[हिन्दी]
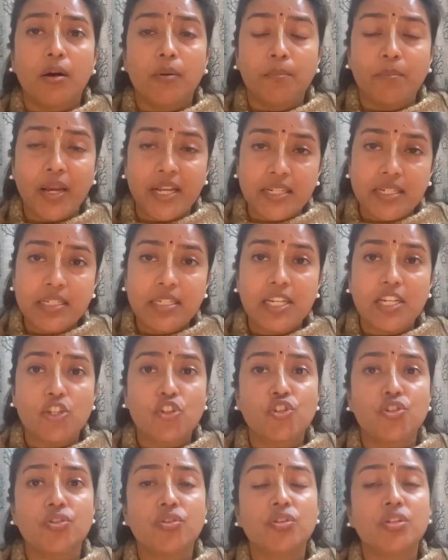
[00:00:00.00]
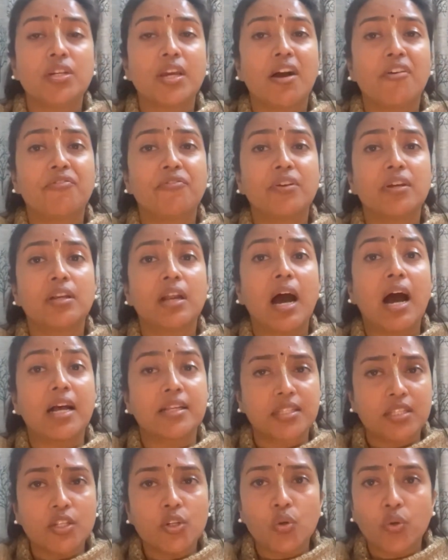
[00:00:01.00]
मेडिटेशन uh, या फिर
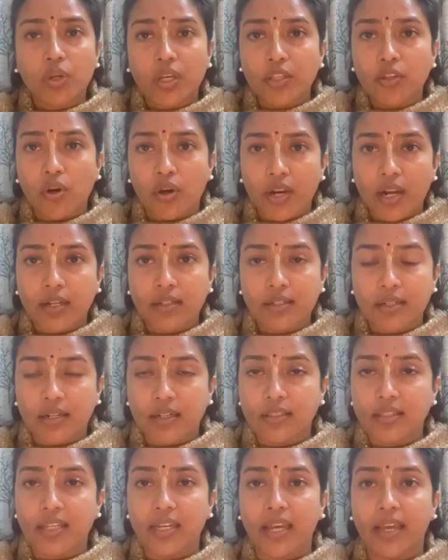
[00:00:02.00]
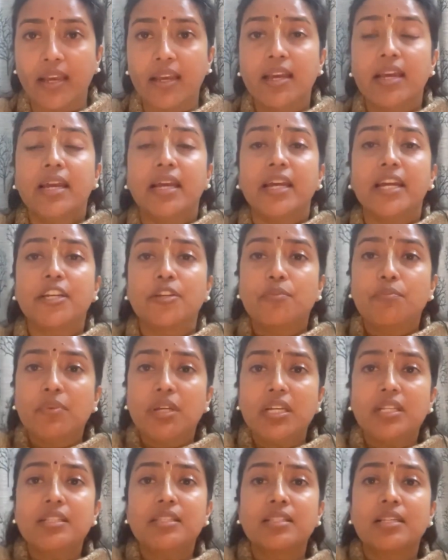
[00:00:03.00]
आसनों के दौरान करते हैं इट
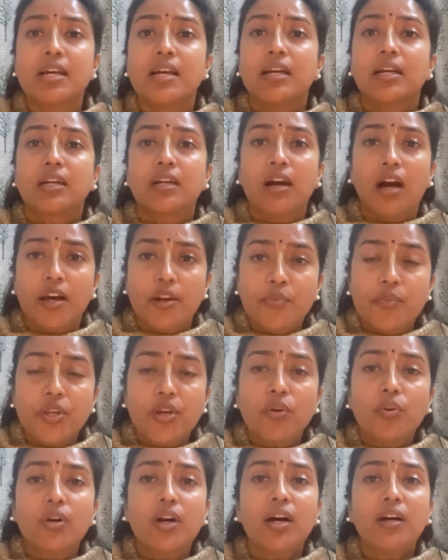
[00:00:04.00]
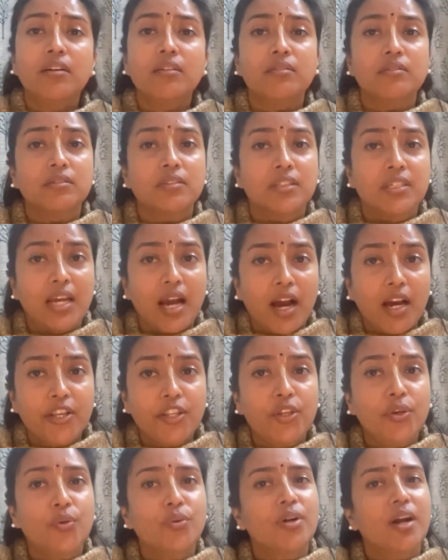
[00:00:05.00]
मीन्स कर्म योगा
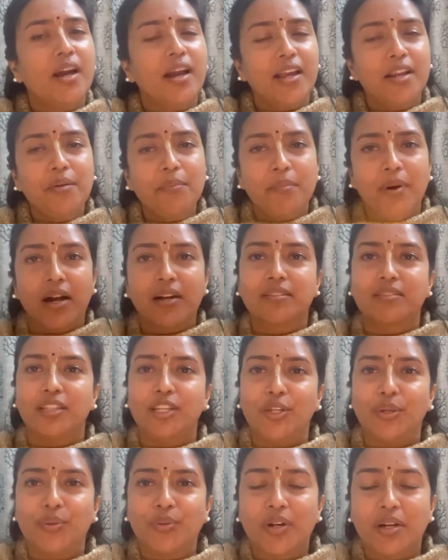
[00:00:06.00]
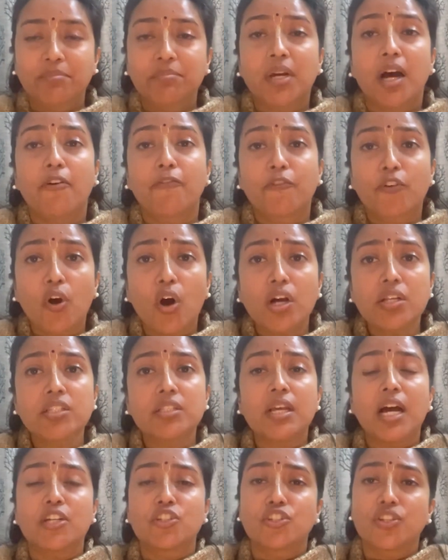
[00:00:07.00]
ज्ञान योगा एंड भक्ति योगा
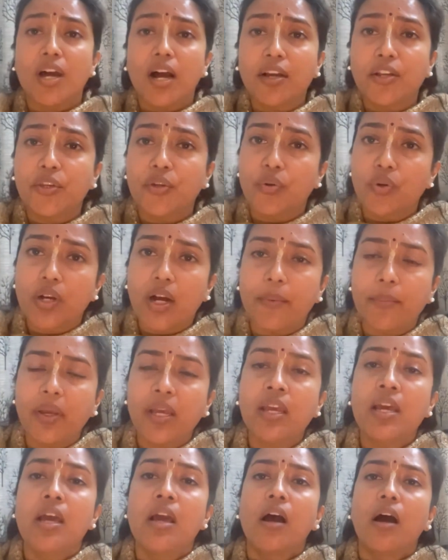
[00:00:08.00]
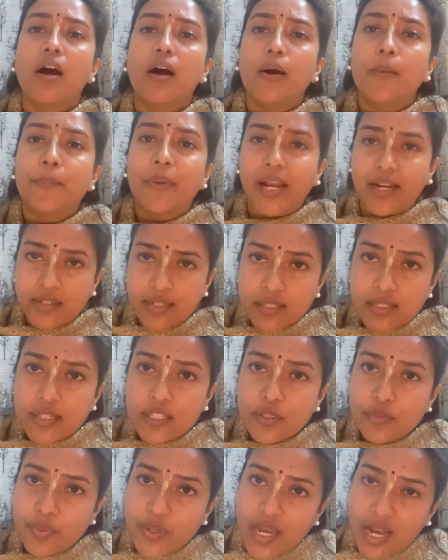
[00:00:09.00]
अफकोर्स अष्टांग योगा में प्रैक्टिस
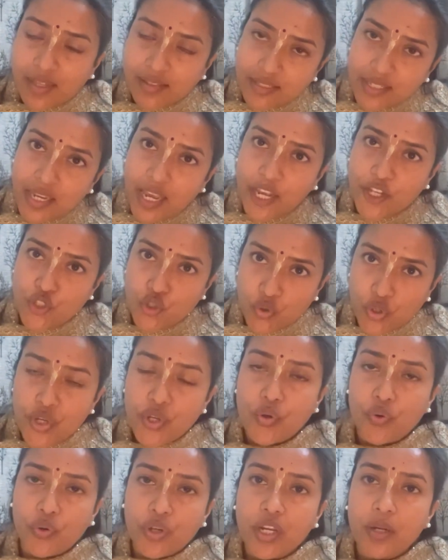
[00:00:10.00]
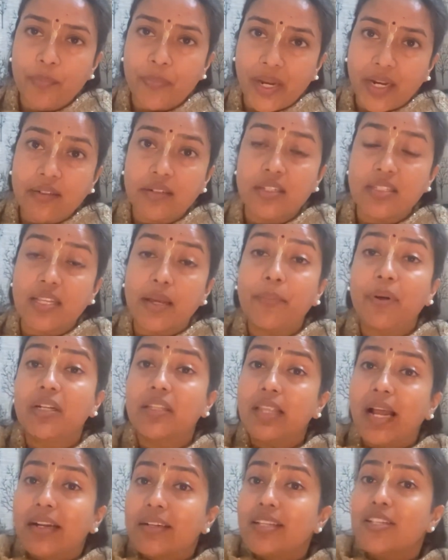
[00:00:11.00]
uh, भी आती है जो कि योगिक प्रैक्टिस है बट
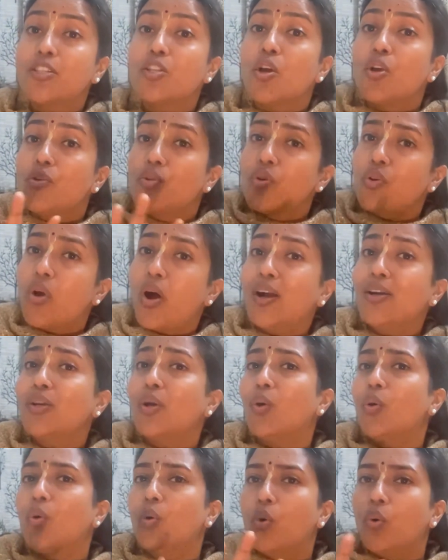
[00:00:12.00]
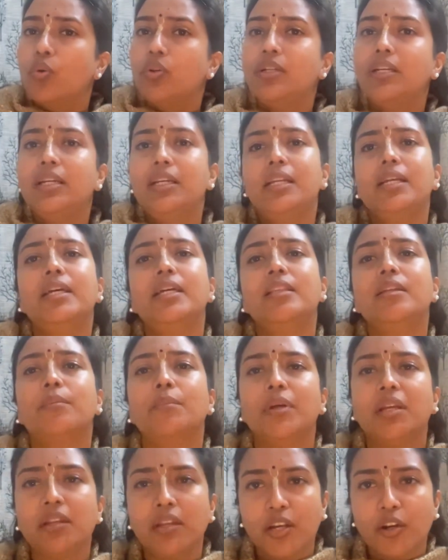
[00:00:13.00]
दैट इज नॉट ओनली द
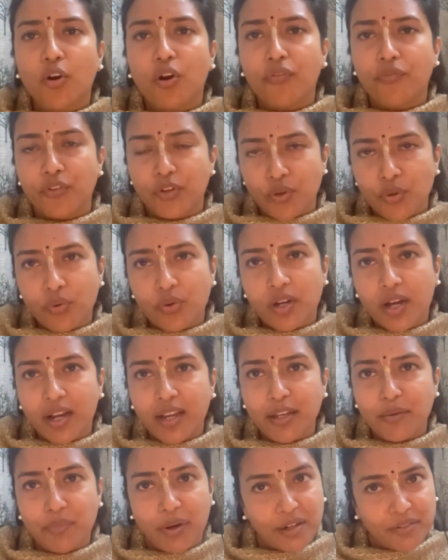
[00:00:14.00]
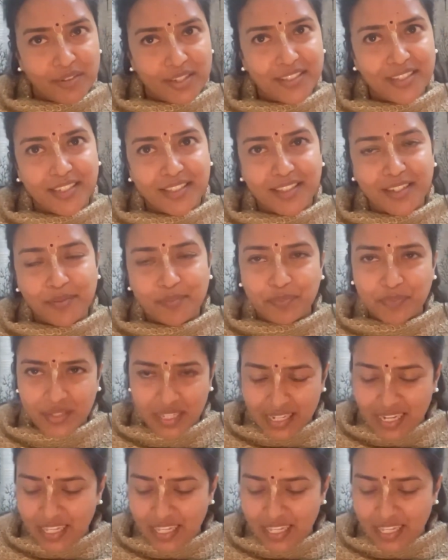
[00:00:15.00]
मीनिंग ऑफ योगा इन भगवदगीता गीता